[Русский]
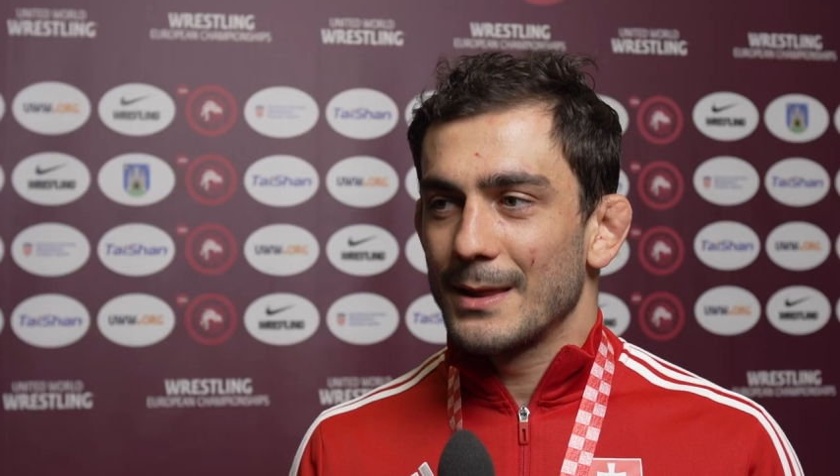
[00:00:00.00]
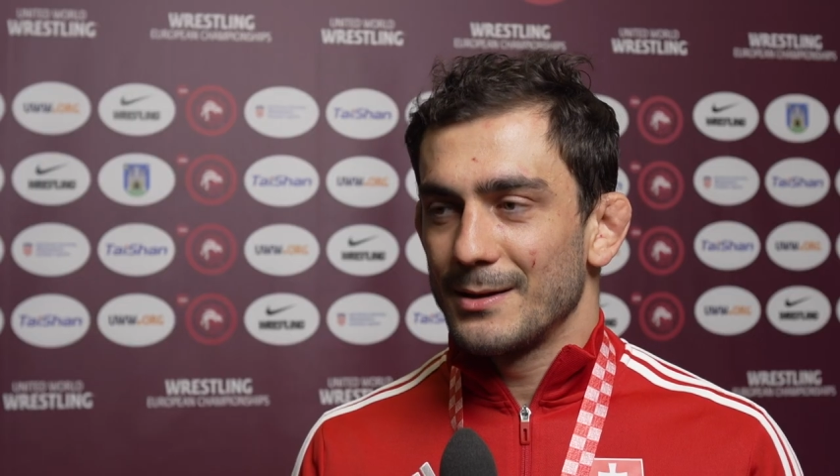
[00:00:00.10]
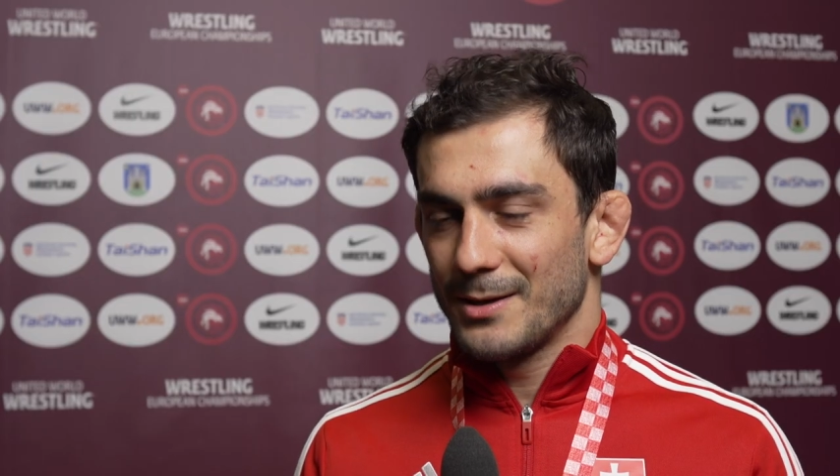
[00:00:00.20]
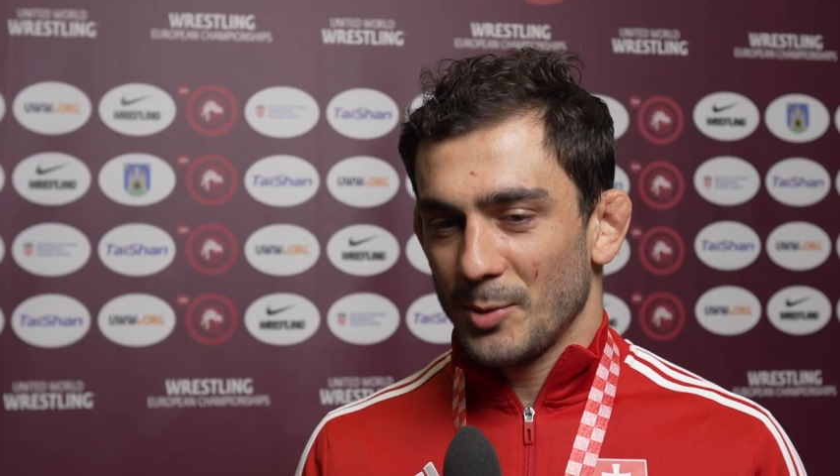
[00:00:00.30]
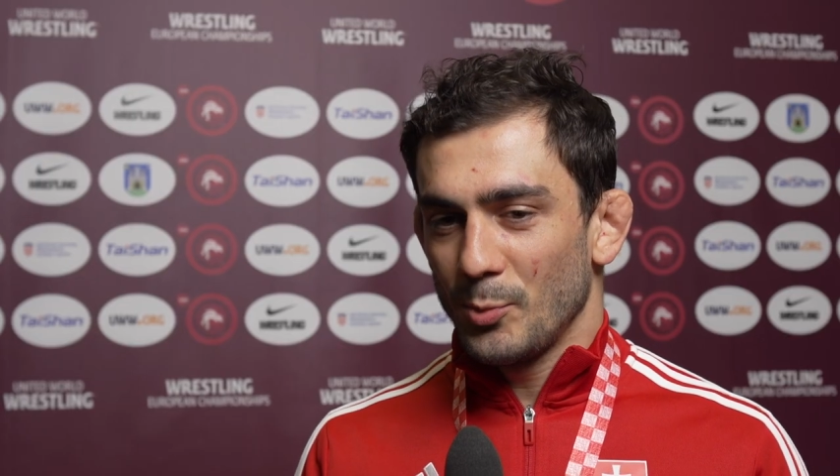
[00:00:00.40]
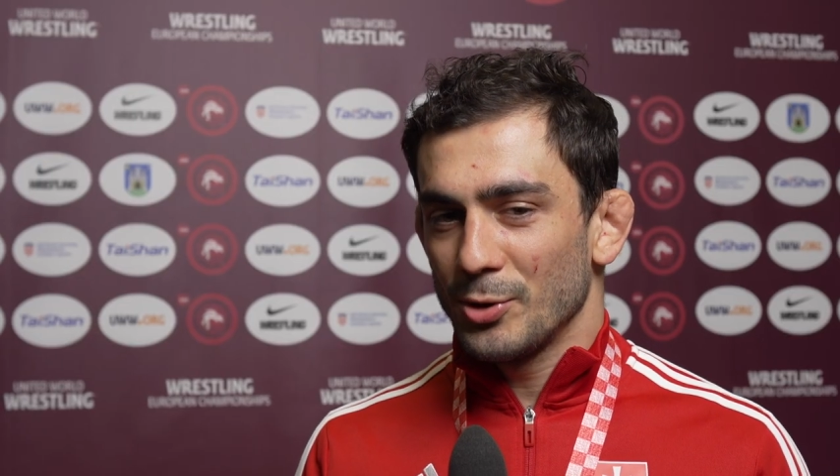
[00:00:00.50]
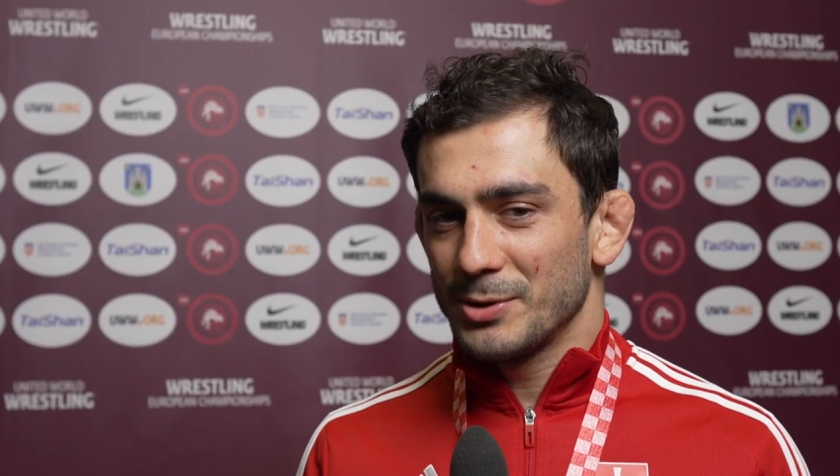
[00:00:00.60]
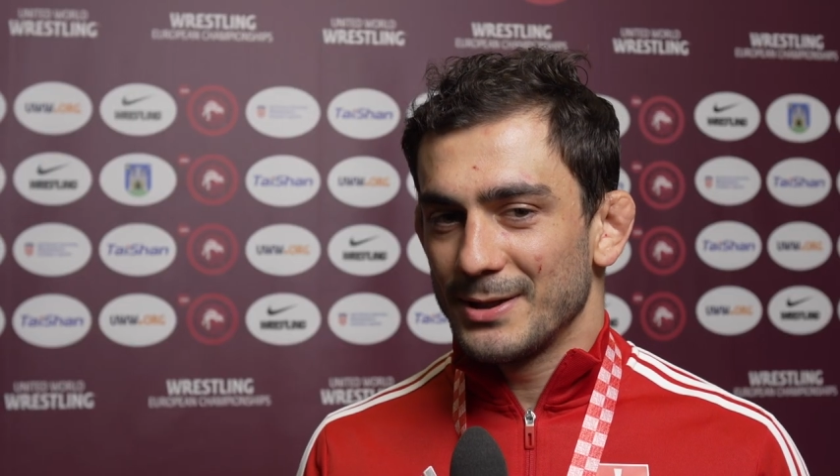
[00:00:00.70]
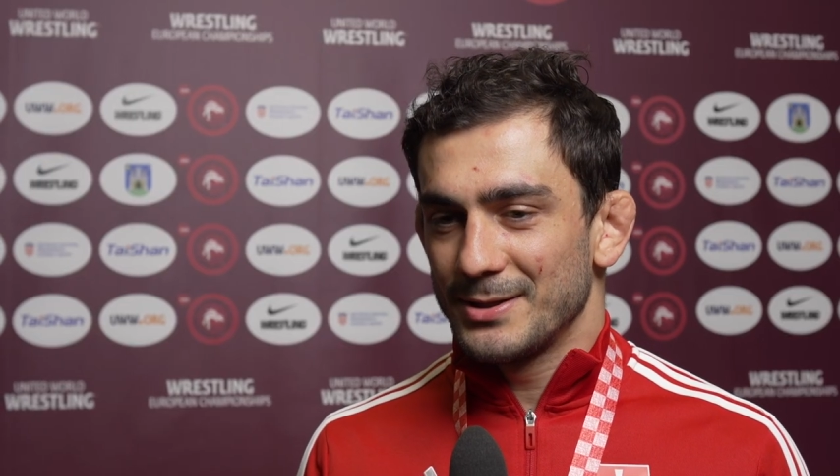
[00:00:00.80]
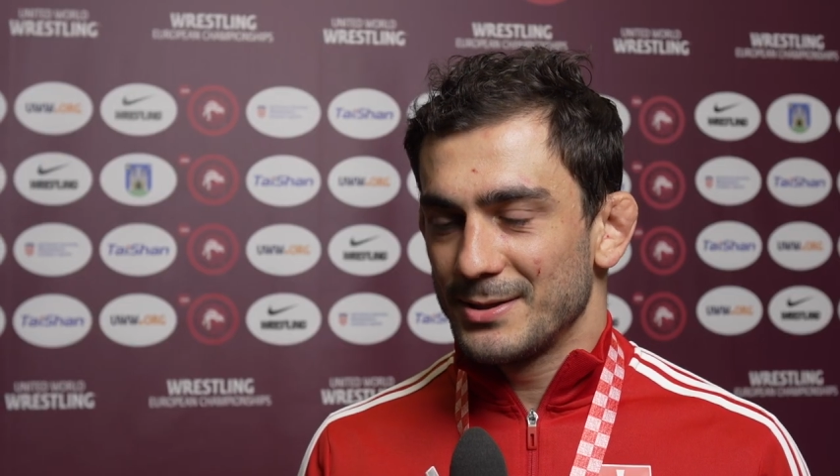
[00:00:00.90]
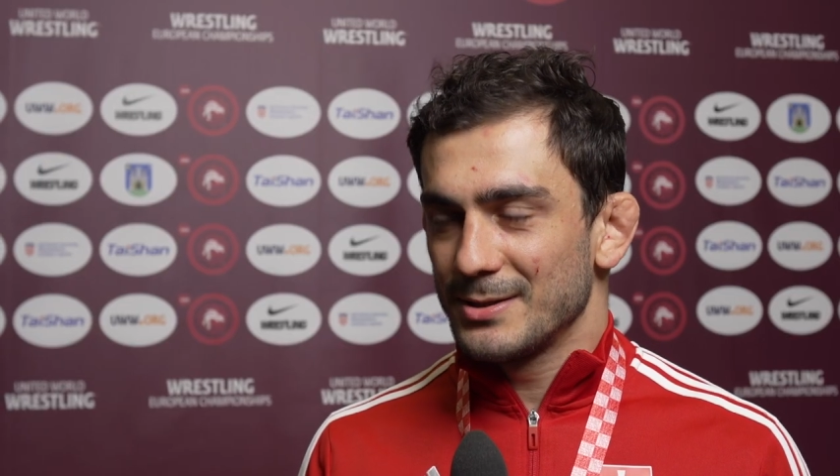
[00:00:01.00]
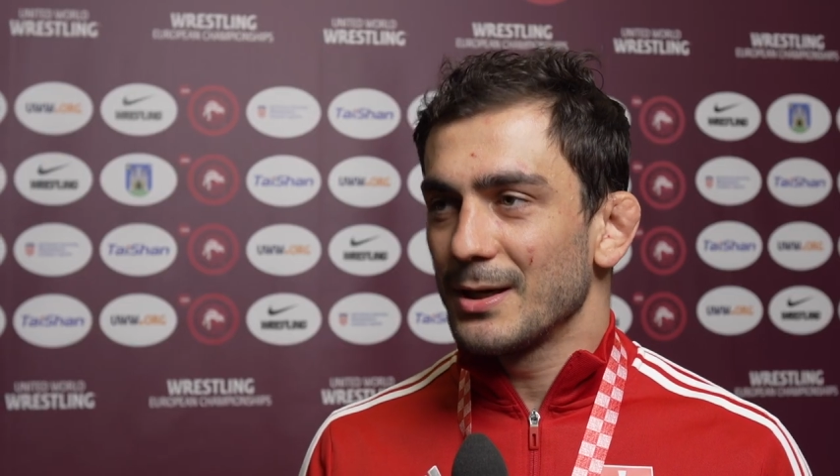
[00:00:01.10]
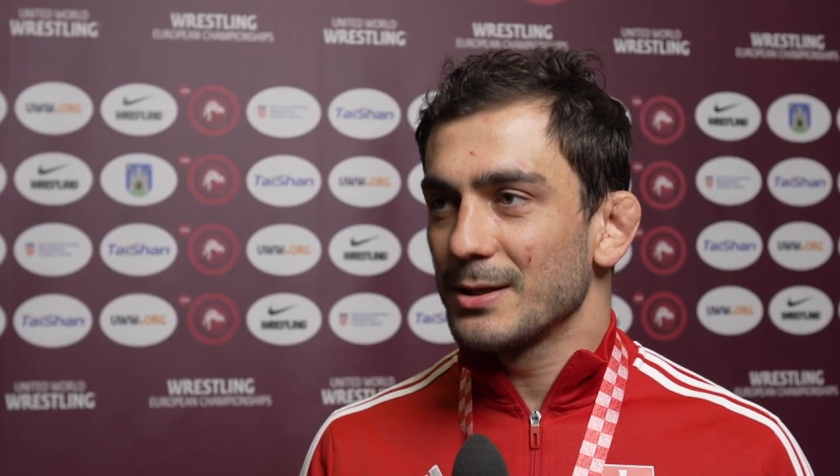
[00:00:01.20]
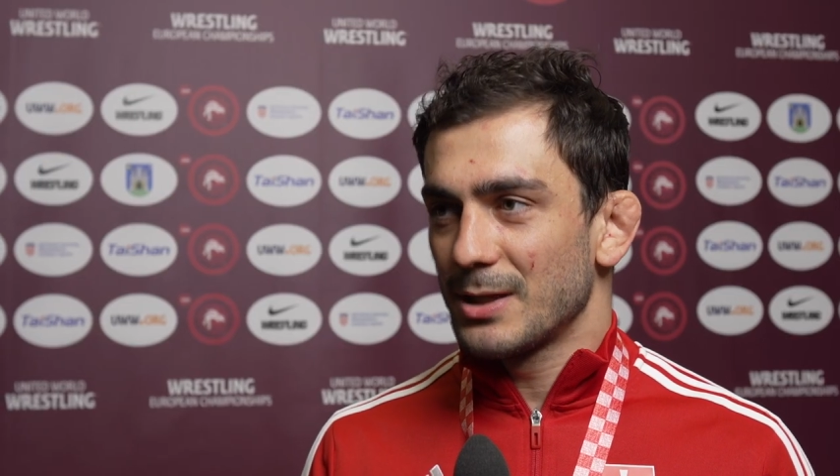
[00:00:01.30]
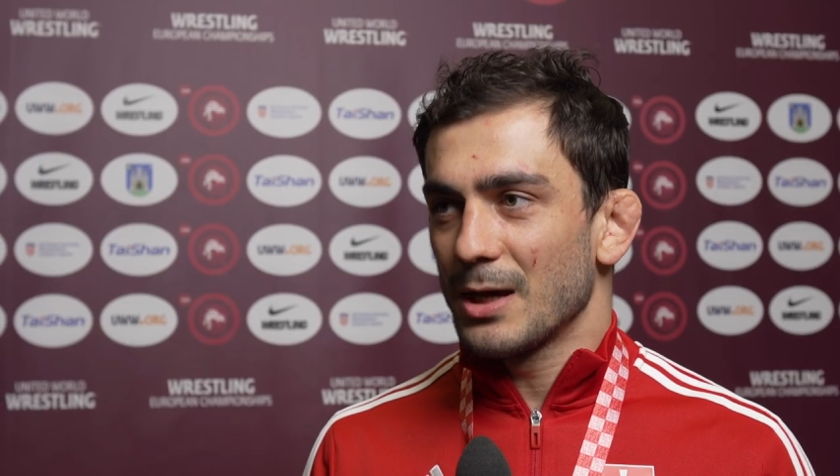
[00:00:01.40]
Работать,
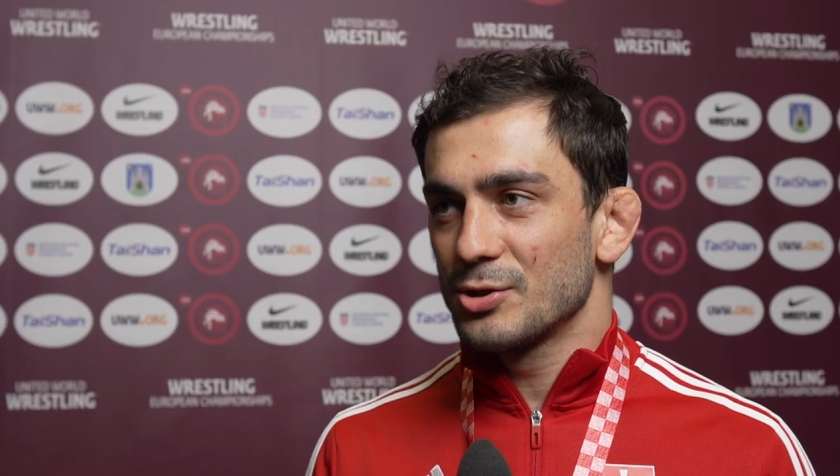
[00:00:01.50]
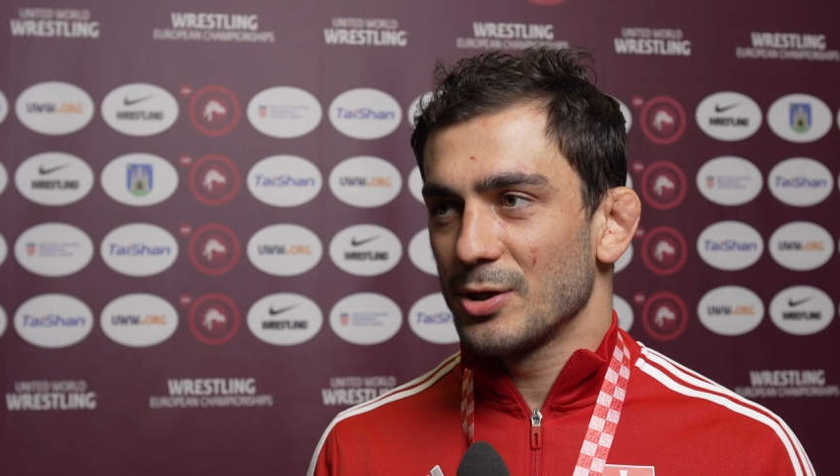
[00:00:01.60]
так,